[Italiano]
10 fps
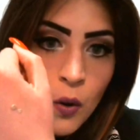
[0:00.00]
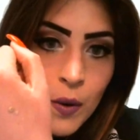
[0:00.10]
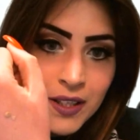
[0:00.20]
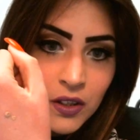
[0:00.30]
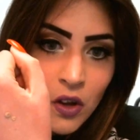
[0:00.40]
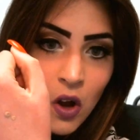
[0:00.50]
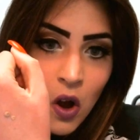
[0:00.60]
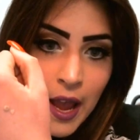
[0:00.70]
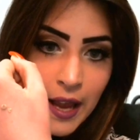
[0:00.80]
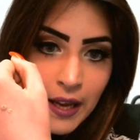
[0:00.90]
questo
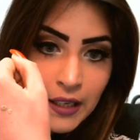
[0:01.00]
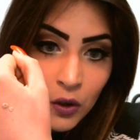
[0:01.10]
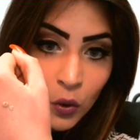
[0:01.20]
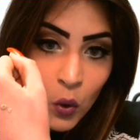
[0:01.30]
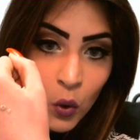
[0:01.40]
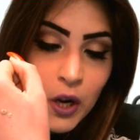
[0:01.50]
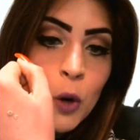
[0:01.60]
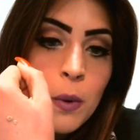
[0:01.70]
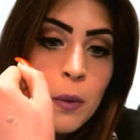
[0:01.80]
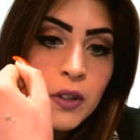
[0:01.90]
è il colore,
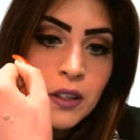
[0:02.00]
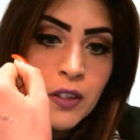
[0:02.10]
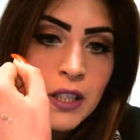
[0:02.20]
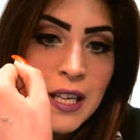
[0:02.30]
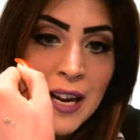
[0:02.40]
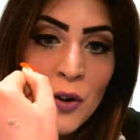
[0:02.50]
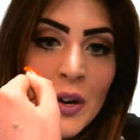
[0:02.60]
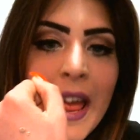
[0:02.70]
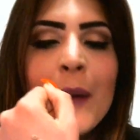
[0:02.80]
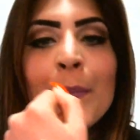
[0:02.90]
come potete vedere
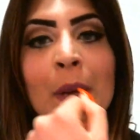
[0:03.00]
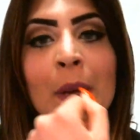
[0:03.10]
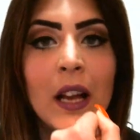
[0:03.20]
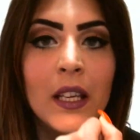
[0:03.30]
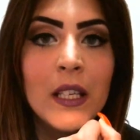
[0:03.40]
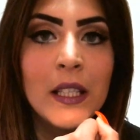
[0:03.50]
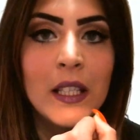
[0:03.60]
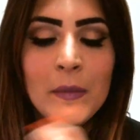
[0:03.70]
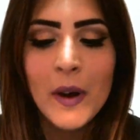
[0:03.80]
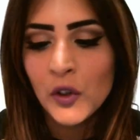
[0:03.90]
non è
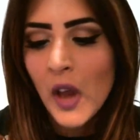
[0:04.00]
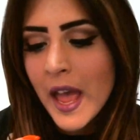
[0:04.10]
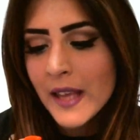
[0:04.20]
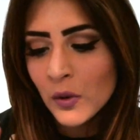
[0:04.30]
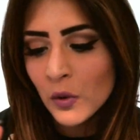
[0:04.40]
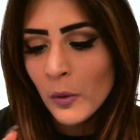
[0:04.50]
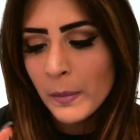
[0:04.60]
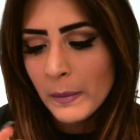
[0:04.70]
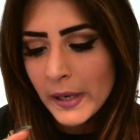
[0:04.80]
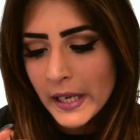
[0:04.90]
bianchissima, cioè sono
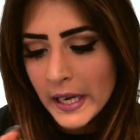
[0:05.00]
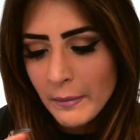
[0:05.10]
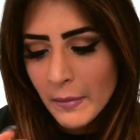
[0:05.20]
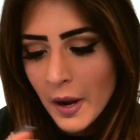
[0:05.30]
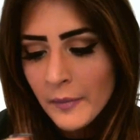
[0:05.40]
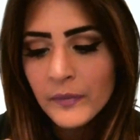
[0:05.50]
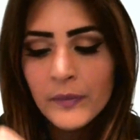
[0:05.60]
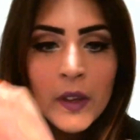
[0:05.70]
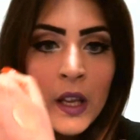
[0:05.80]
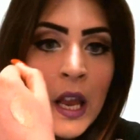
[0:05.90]
BB cream
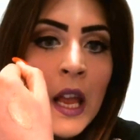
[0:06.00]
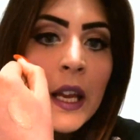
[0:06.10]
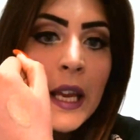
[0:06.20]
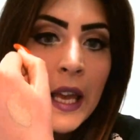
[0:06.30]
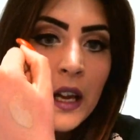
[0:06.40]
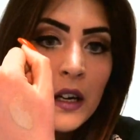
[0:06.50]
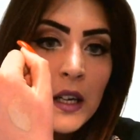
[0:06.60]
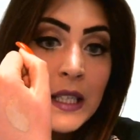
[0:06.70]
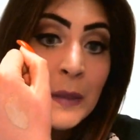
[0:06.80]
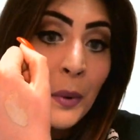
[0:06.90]
che
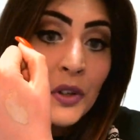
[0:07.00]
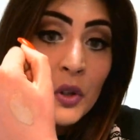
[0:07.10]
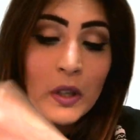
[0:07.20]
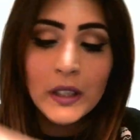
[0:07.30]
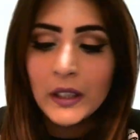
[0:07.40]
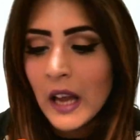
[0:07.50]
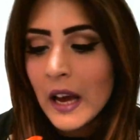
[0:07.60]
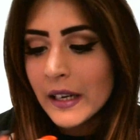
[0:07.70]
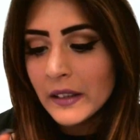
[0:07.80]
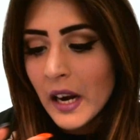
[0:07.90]
eh, si possono
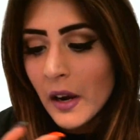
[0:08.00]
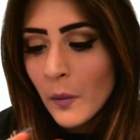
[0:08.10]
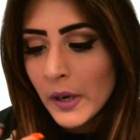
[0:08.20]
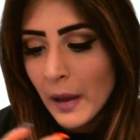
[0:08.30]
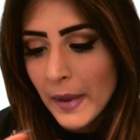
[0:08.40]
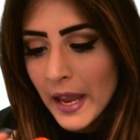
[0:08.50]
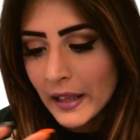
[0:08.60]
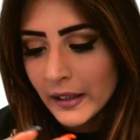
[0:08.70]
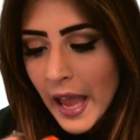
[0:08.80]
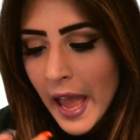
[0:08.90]
adattare
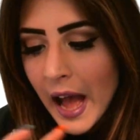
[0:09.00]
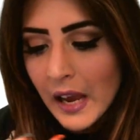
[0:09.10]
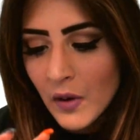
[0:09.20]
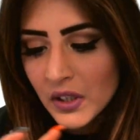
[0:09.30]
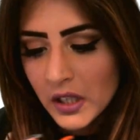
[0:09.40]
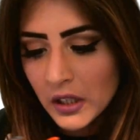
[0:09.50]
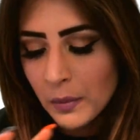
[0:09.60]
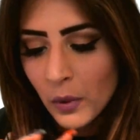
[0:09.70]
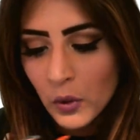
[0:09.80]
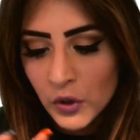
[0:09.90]
tranquillamente alla vostra
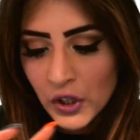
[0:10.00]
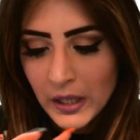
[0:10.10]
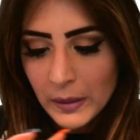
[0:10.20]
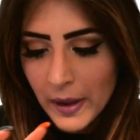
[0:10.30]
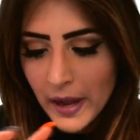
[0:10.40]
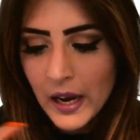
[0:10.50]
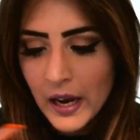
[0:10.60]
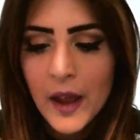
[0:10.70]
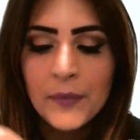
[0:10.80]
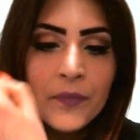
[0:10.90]
tipologia di
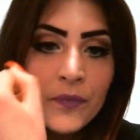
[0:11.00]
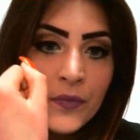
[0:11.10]
pelle.